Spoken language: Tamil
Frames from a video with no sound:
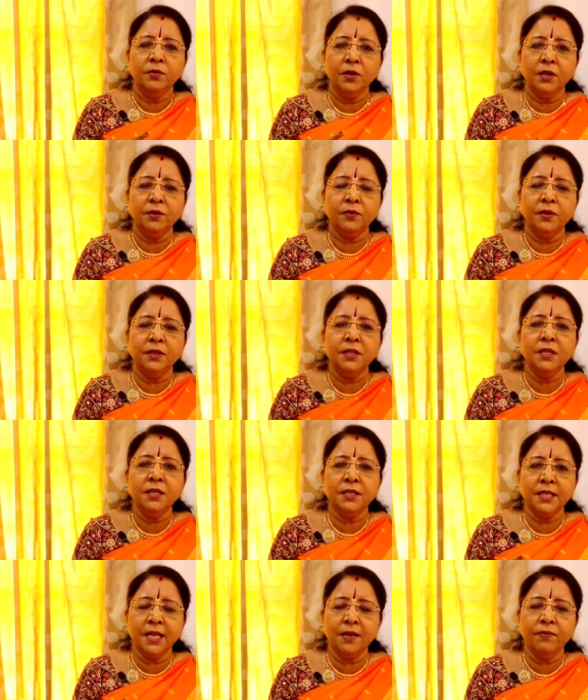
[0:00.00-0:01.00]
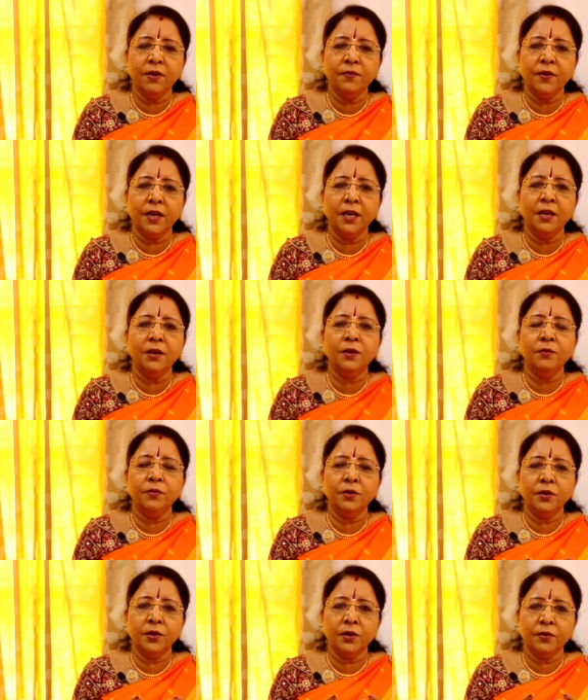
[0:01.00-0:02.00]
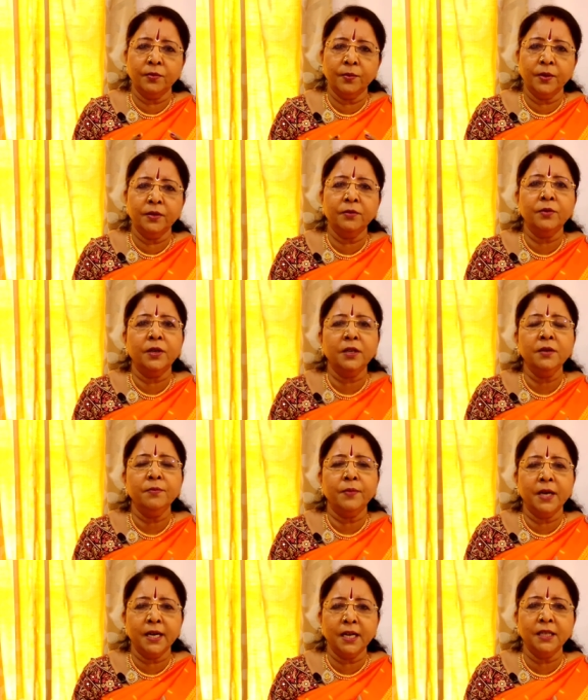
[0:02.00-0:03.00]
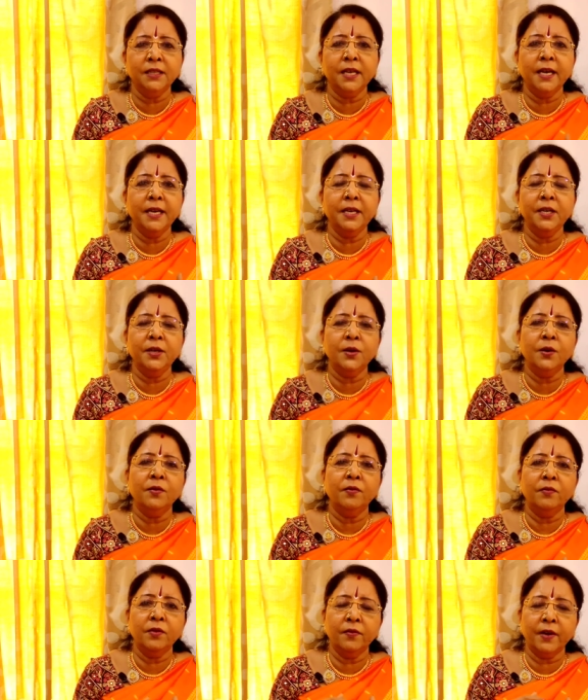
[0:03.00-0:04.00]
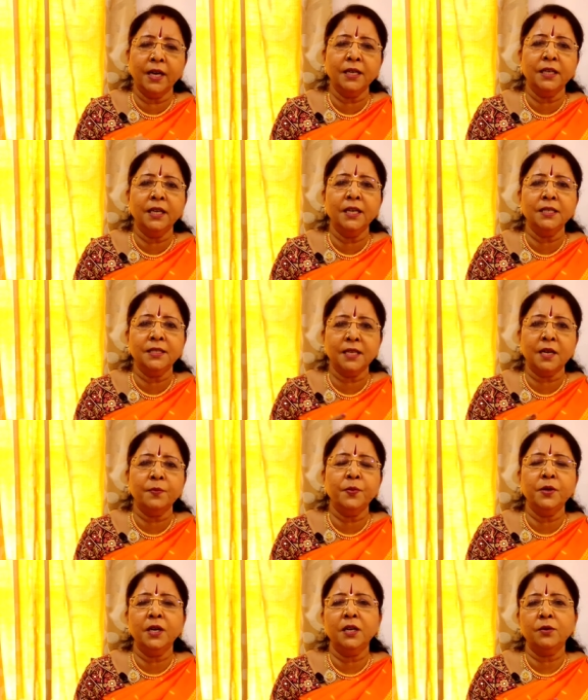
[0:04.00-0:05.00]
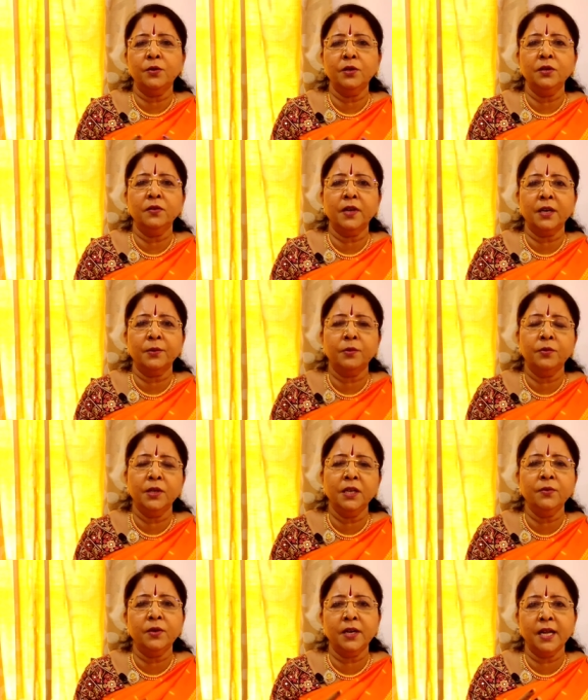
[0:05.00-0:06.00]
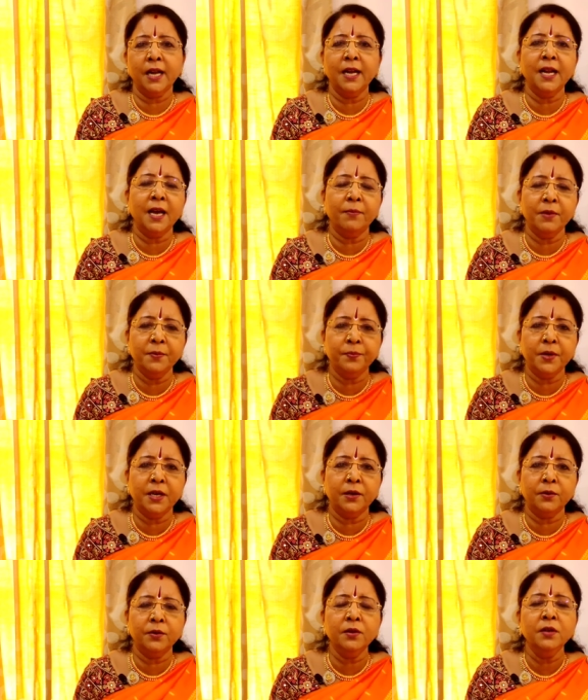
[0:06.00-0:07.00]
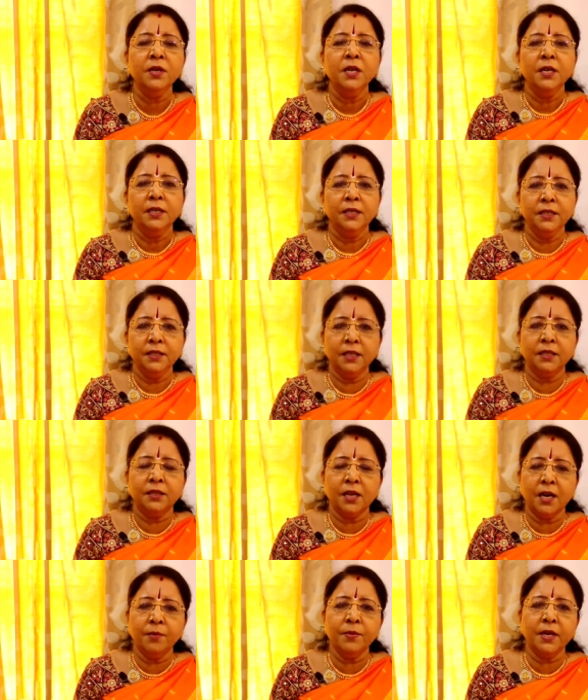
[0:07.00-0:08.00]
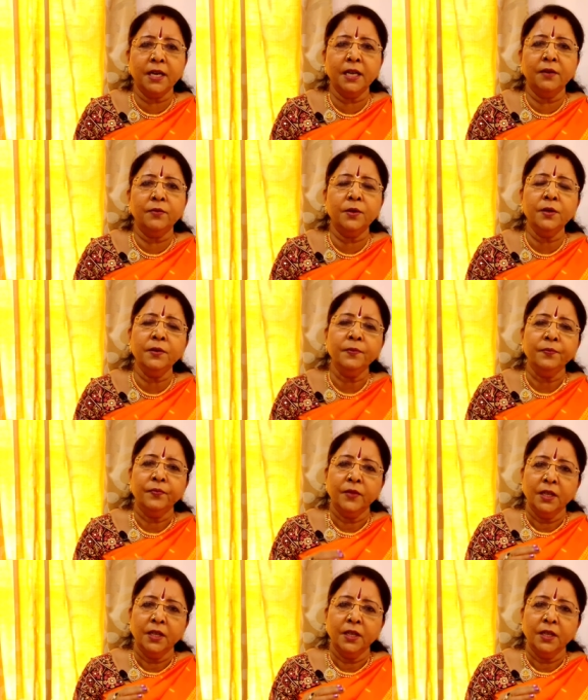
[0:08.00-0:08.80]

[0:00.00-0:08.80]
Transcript: உங்களுக்கு வந்து செல்வ வளம் உங்களுக்கு வந்து ஒரு மன தைரியம் உங்கள் வாழ்க்கையில் சிறப்புகளை கொண்டு வரக்கூடிய ஒரு நல்ல அமைப்பாக இருக்கும் இந்த தாமரையவும்